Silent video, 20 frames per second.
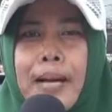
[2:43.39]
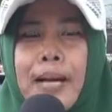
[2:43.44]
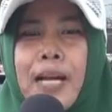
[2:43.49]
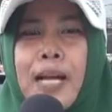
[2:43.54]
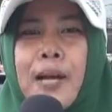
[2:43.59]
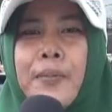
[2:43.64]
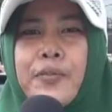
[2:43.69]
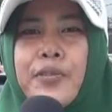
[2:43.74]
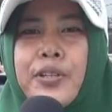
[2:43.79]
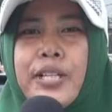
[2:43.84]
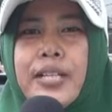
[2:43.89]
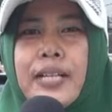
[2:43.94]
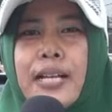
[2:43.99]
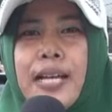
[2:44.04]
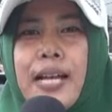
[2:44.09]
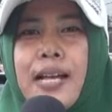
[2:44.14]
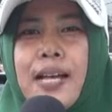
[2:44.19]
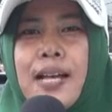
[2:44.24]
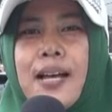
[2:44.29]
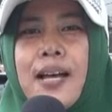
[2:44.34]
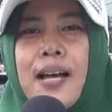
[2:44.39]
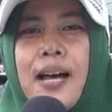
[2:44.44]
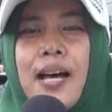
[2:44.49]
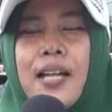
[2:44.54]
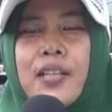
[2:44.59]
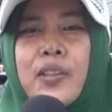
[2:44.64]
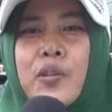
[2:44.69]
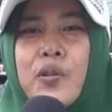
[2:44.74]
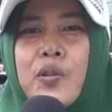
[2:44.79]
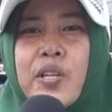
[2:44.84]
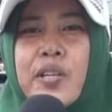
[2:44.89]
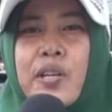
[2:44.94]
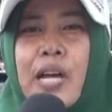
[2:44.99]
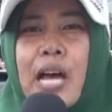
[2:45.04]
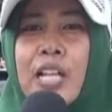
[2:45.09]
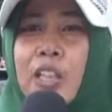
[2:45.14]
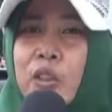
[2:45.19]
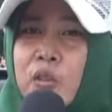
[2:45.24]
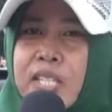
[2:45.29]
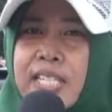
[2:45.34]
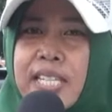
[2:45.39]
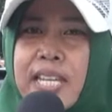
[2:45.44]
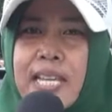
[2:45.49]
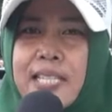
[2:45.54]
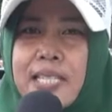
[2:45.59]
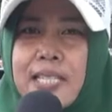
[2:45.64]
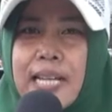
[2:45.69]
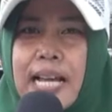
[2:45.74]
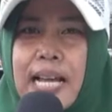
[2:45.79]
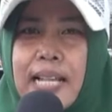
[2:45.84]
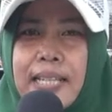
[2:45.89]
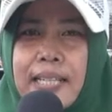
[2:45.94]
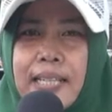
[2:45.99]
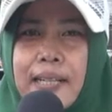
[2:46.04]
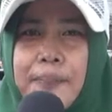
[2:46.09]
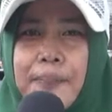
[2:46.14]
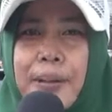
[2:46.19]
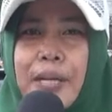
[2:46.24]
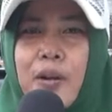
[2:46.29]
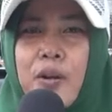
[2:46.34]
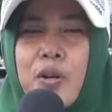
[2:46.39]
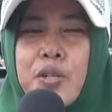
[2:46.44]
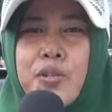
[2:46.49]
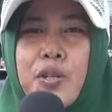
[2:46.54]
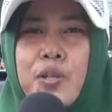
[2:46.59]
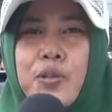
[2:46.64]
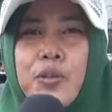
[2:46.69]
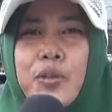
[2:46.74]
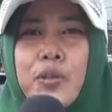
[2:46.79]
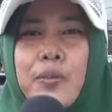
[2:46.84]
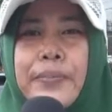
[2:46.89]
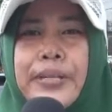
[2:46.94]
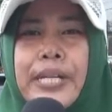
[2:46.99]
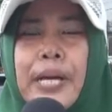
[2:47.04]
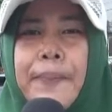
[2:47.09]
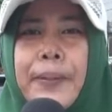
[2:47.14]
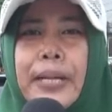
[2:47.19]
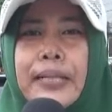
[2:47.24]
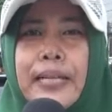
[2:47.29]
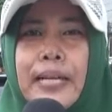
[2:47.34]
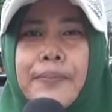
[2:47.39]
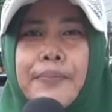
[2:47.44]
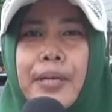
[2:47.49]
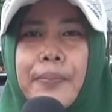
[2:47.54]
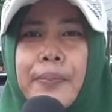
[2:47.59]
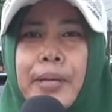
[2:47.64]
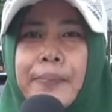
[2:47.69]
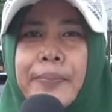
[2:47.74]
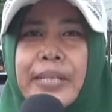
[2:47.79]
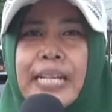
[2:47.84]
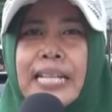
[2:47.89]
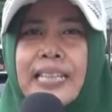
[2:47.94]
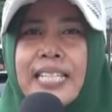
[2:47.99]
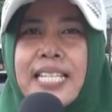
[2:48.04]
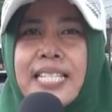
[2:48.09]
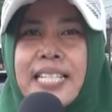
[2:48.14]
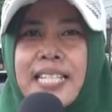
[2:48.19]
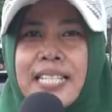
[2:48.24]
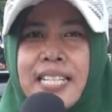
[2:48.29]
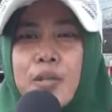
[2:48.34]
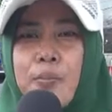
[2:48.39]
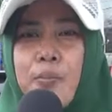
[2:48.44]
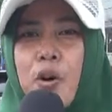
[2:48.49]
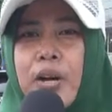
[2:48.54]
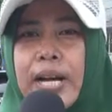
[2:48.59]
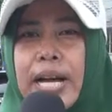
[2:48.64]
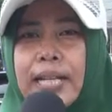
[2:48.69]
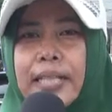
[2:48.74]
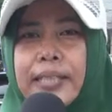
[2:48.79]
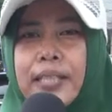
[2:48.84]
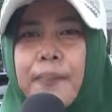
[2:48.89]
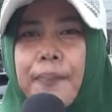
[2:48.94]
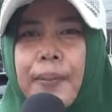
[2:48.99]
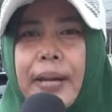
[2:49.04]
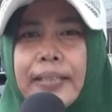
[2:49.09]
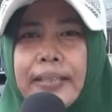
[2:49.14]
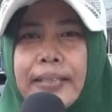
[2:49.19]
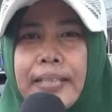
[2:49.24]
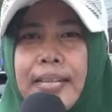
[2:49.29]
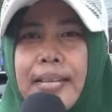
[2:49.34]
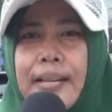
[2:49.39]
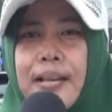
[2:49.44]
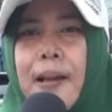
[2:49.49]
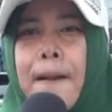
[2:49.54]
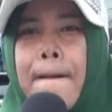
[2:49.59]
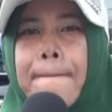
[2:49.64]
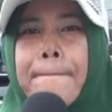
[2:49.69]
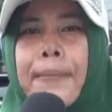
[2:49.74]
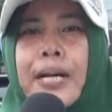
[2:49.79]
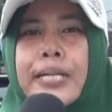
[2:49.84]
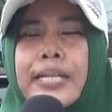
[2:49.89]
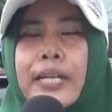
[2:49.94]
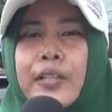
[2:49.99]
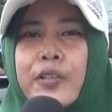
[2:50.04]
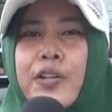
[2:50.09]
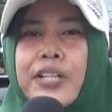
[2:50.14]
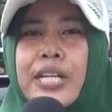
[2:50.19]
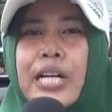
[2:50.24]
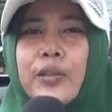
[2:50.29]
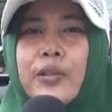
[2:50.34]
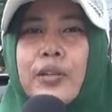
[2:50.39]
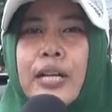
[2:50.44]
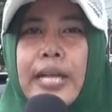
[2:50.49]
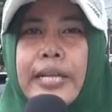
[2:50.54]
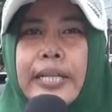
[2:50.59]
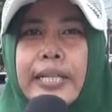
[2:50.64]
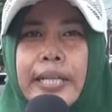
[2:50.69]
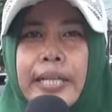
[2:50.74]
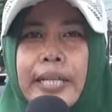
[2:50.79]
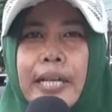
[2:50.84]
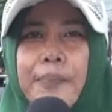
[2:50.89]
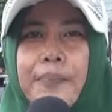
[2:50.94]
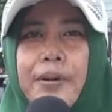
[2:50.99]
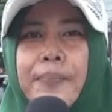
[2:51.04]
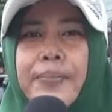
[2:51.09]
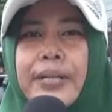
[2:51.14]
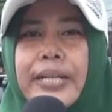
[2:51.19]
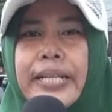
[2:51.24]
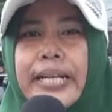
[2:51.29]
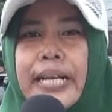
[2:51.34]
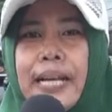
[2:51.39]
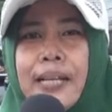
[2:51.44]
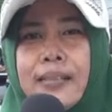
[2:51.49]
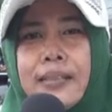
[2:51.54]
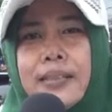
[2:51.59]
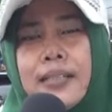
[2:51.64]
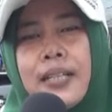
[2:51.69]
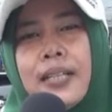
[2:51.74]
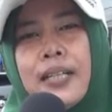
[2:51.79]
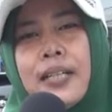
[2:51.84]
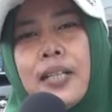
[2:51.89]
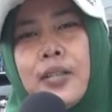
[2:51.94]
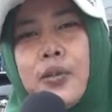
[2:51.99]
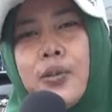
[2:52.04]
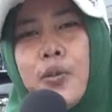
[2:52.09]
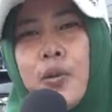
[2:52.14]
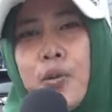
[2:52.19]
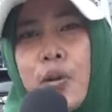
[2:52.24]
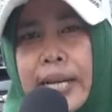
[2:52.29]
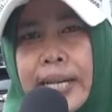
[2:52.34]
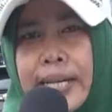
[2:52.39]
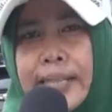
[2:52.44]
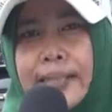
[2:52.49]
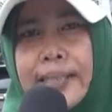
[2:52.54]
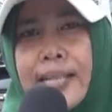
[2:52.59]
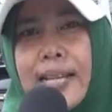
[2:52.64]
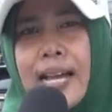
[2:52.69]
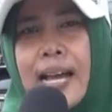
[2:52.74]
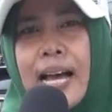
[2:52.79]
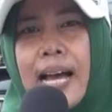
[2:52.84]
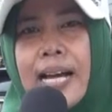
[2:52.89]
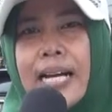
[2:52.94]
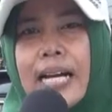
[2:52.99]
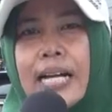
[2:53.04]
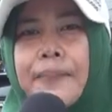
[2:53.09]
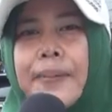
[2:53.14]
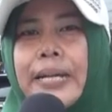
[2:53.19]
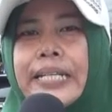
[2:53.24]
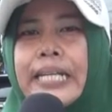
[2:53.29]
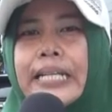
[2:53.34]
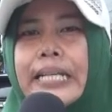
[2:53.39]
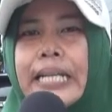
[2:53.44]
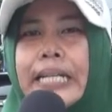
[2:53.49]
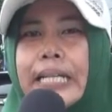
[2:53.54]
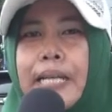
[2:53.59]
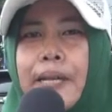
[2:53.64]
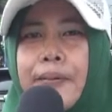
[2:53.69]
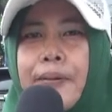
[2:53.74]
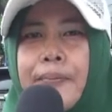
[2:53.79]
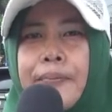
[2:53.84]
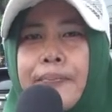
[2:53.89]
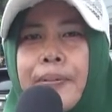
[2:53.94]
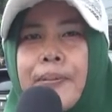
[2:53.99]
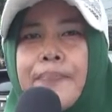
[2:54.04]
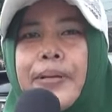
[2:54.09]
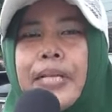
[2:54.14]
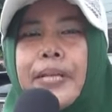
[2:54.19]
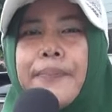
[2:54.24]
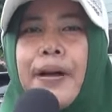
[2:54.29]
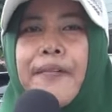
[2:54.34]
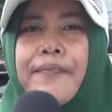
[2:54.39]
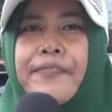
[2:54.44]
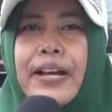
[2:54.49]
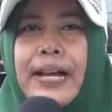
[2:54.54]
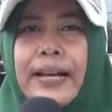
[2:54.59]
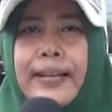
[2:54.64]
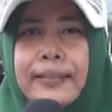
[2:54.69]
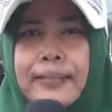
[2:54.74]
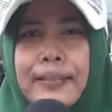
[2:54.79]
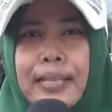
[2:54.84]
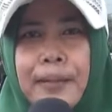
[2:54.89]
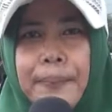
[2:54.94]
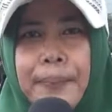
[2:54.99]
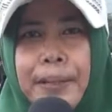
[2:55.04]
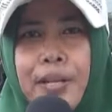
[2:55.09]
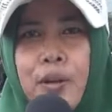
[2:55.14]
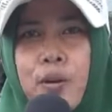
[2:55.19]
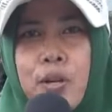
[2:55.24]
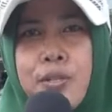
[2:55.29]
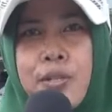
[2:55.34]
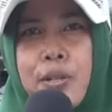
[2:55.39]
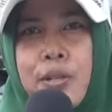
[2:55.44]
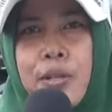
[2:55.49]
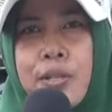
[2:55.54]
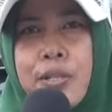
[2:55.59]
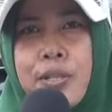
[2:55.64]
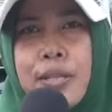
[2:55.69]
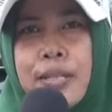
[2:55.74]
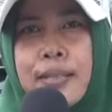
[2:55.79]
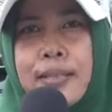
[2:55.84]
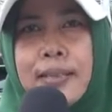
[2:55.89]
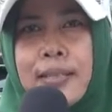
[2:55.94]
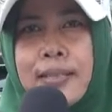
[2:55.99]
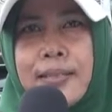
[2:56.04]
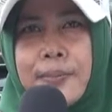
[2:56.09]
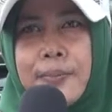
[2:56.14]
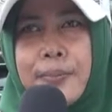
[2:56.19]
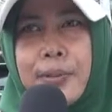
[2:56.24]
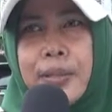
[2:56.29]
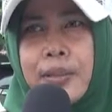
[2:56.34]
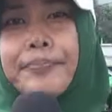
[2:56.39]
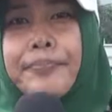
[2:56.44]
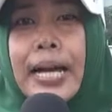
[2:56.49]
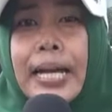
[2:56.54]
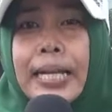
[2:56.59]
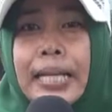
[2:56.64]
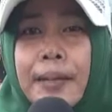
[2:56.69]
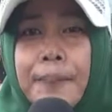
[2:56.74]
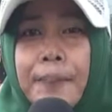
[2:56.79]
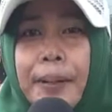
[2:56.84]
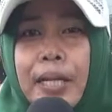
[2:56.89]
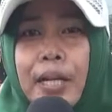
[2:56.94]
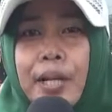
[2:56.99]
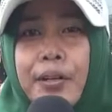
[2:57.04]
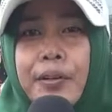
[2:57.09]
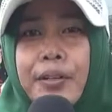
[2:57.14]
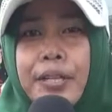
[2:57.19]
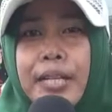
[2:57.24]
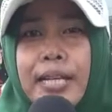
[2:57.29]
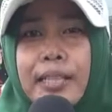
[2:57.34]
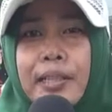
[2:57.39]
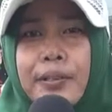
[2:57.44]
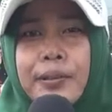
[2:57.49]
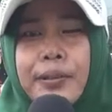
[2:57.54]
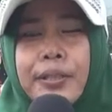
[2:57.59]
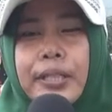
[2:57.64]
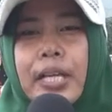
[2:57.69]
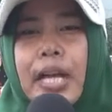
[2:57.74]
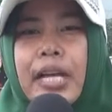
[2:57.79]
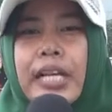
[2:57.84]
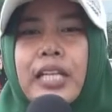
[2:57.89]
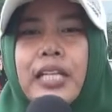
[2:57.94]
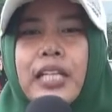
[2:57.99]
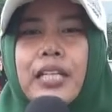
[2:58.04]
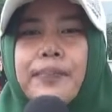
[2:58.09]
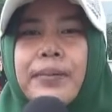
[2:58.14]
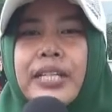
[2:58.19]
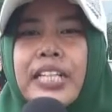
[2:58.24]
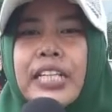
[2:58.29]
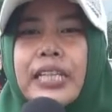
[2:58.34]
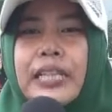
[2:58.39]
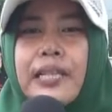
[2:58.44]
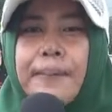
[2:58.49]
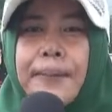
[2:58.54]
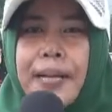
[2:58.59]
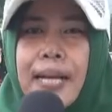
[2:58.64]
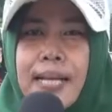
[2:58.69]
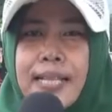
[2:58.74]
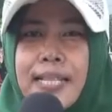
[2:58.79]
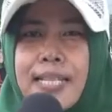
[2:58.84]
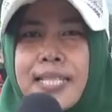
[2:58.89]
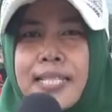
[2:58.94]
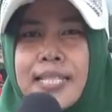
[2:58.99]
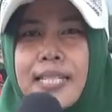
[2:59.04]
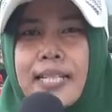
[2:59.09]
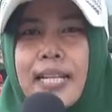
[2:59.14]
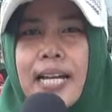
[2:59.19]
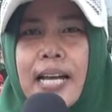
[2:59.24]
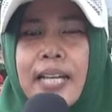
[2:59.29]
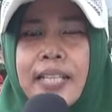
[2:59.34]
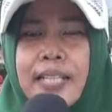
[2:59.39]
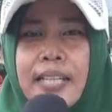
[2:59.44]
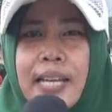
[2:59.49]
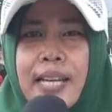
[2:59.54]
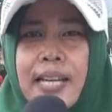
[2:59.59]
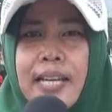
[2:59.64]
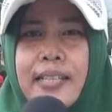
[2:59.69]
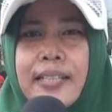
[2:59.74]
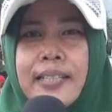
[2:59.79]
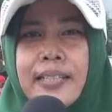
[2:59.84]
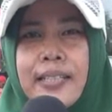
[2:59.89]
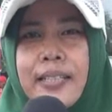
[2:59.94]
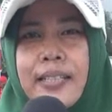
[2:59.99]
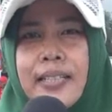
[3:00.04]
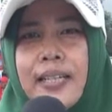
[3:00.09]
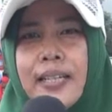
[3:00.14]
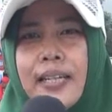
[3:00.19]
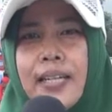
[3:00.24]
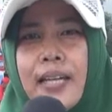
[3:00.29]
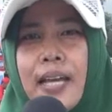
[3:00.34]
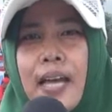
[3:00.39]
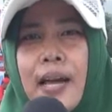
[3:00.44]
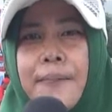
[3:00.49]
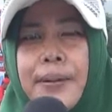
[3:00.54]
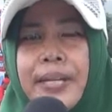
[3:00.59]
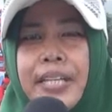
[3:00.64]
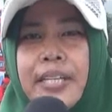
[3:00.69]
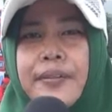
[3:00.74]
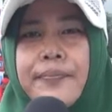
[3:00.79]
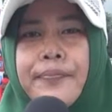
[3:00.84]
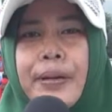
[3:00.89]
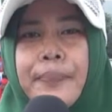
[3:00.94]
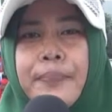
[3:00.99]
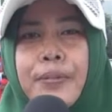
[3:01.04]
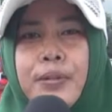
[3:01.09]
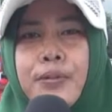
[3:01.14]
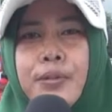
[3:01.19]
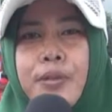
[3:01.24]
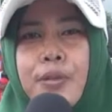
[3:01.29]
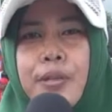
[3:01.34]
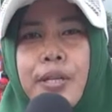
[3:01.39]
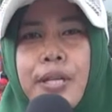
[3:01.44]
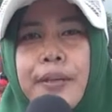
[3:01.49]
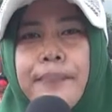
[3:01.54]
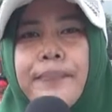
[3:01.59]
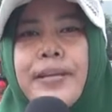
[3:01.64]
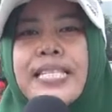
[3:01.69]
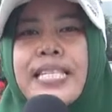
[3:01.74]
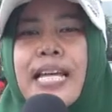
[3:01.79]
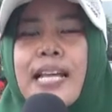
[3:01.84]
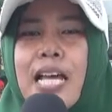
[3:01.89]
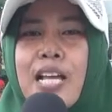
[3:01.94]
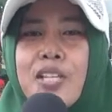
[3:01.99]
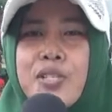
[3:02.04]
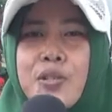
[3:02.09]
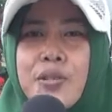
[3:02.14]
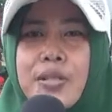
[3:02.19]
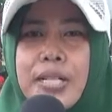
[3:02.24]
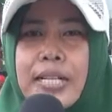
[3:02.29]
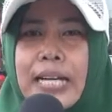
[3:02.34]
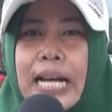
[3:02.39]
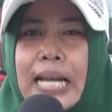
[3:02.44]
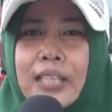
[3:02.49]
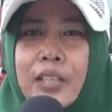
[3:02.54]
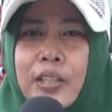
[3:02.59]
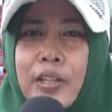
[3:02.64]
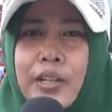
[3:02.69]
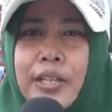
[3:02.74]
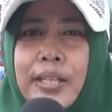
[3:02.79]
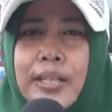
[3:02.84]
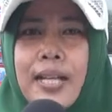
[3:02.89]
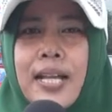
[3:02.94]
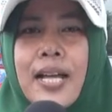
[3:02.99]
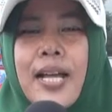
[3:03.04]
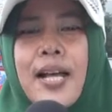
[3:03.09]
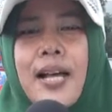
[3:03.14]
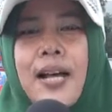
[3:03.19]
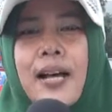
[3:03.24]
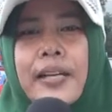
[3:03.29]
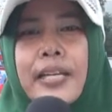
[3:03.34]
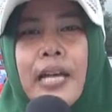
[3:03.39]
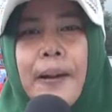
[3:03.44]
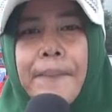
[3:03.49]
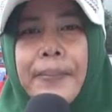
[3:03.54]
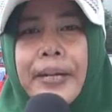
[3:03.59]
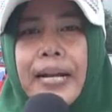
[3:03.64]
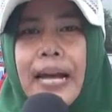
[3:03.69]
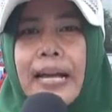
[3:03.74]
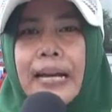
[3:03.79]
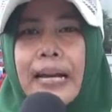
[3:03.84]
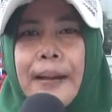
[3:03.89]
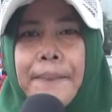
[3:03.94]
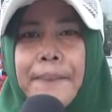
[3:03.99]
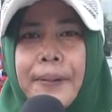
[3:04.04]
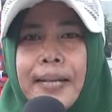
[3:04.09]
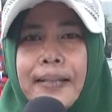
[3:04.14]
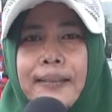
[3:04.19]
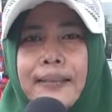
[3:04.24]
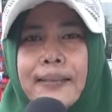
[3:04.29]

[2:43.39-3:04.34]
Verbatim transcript: Alhamdulillah antusias sekali para ojol untuk mendapatkan BBM gratis ini. Semoga kedepannya banyak donatur lagi yang memberikan uh, dukungan agar banyak lagi pemberi manfaat daripada ojol-ojol tersebut. Bagi para donatur yang ingin menitipkan sedekahnya di Amanah Infak Peduli bisa langsung ke kantor yang beralamat